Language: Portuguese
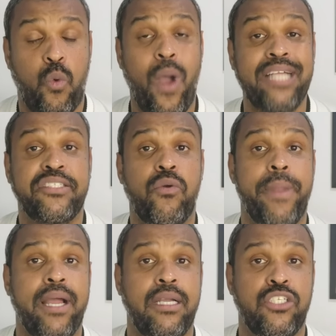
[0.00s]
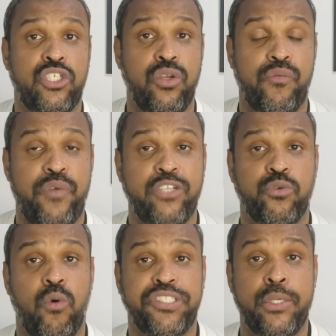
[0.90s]
Quase que o Bragantino
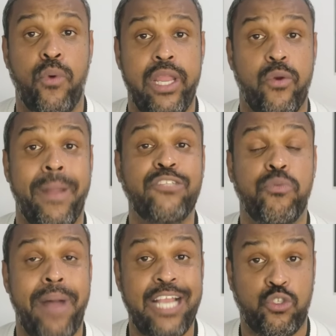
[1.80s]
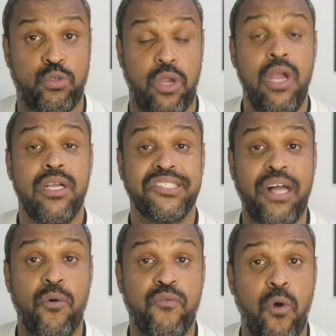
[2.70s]
fez o gol sem goleiro, mas o Bastos
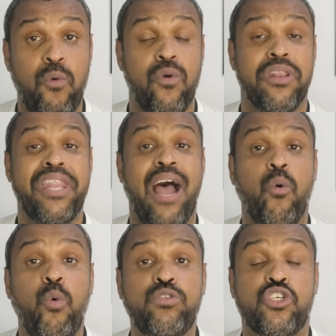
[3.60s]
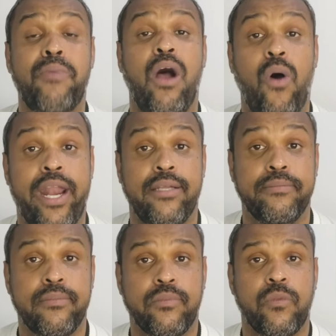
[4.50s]
salvou na última
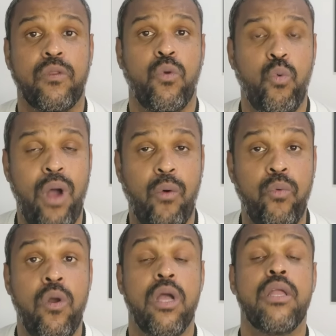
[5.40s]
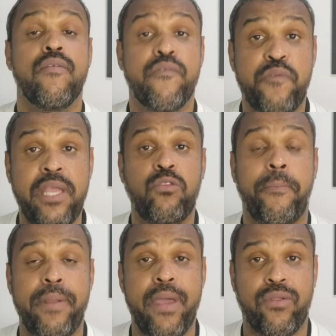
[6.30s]
hora. 1 um a 1. Um. Fim do
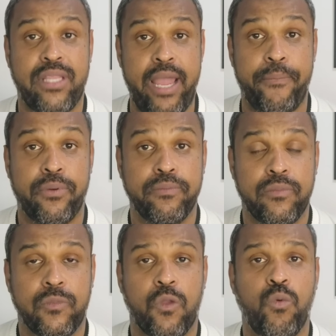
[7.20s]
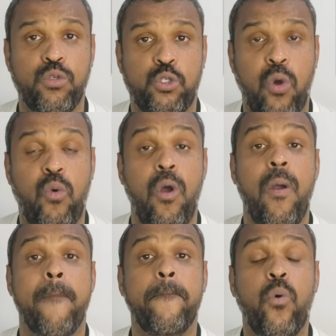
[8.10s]
primeiro tempo. Um jogo
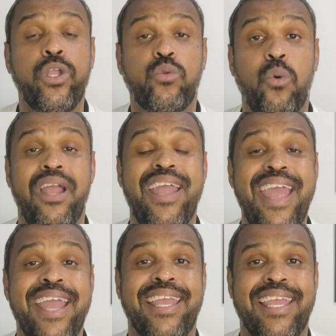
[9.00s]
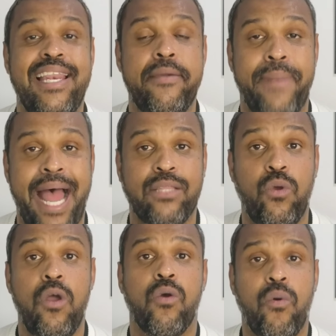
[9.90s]
muito
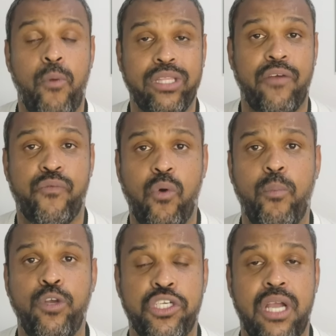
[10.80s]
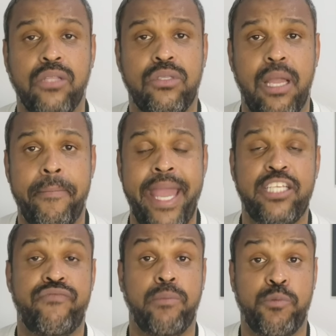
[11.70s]
equilibrado, com o Botafogo buscando também.
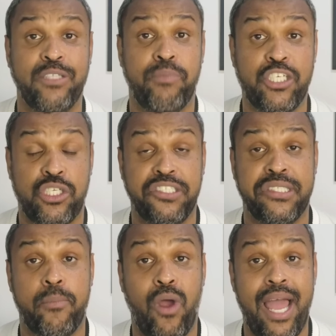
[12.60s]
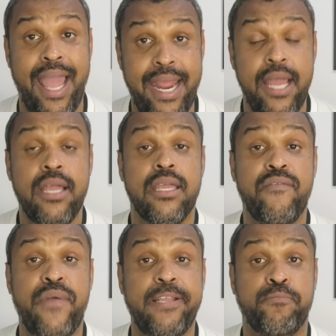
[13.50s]
Tivemos mais uma chance na bola aérea.
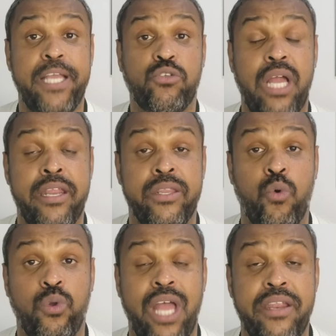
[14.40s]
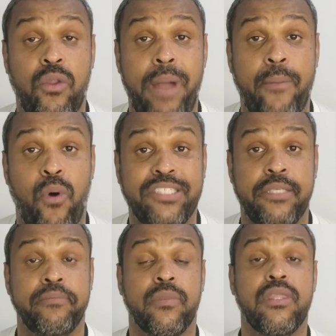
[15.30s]
Infelizmente, o Danilo
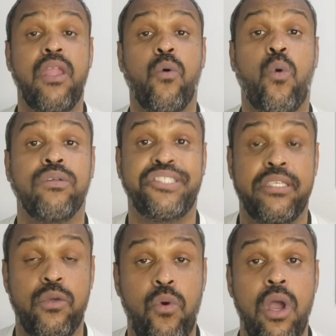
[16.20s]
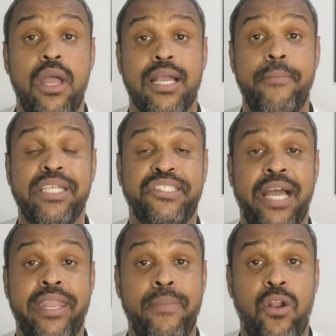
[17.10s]
Barbosa não conseguiu
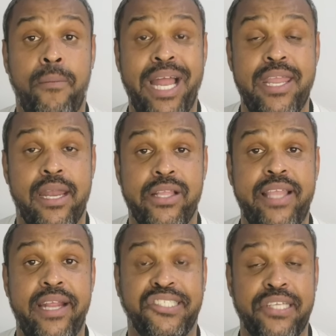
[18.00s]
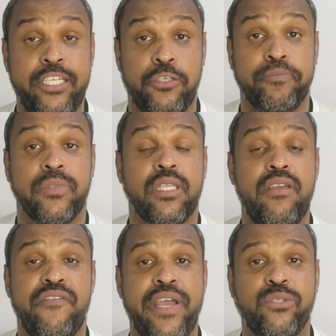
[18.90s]
cabecear da melhor maneira. Interessante
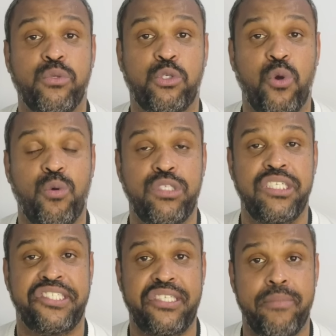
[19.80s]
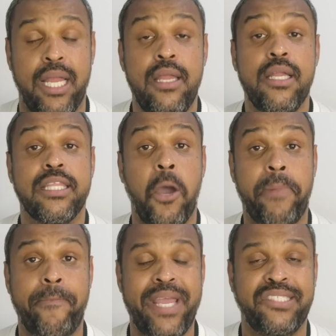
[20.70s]
que vendo o jogo de cima, deu
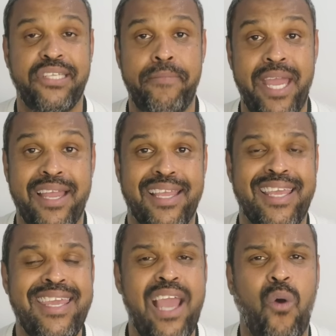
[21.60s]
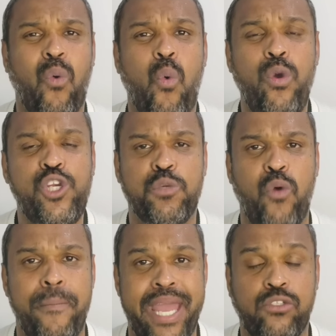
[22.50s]
para perceber que em alguns
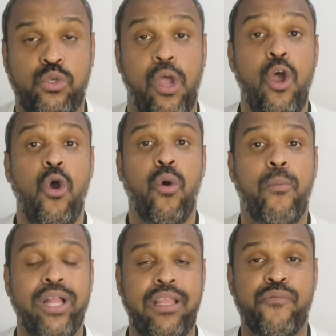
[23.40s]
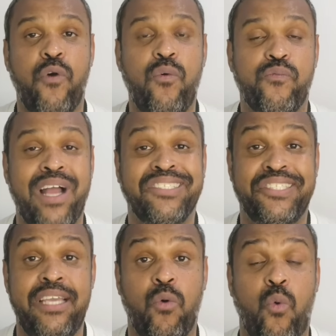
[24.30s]
momentos o Botafogo
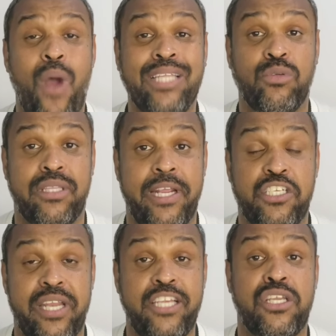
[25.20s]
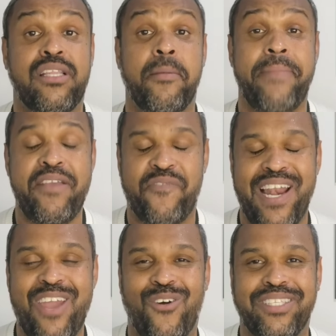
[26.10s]
fazia o 4-3-3 que também
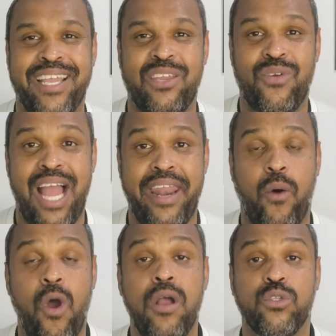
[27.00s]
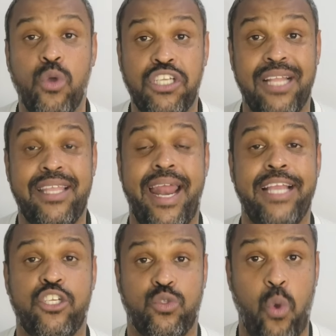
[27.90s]
falei ontem aqui no canal. Dois
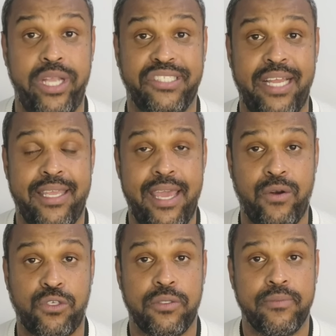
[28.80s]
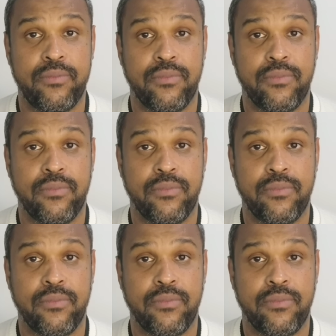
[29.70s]
laterais, dois zagueiros